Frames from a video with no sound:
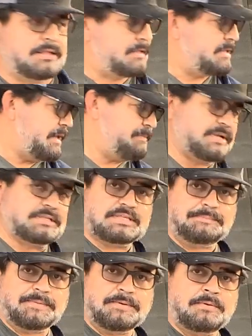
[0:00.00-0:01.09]
desde el
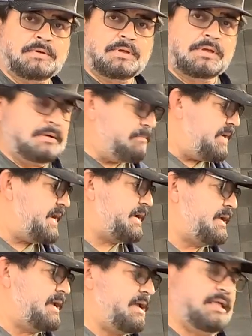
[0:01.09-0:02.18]
principio para
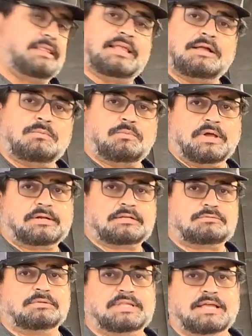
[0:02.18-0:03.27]
que tenga un buen
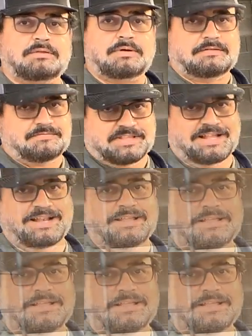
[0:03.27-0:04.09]
resultado al final.